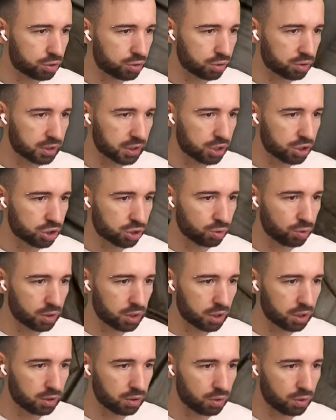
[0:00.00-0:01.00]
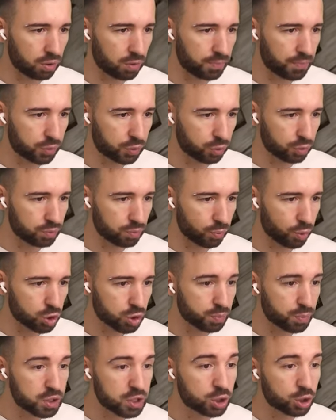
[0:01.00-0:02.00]
крутая штука, но тут
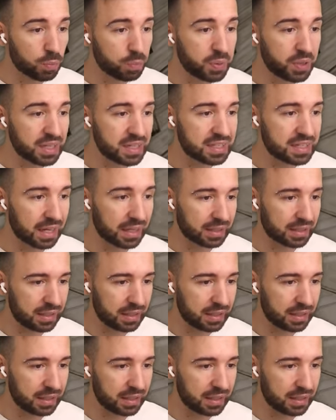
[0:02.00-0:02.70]
может быть 150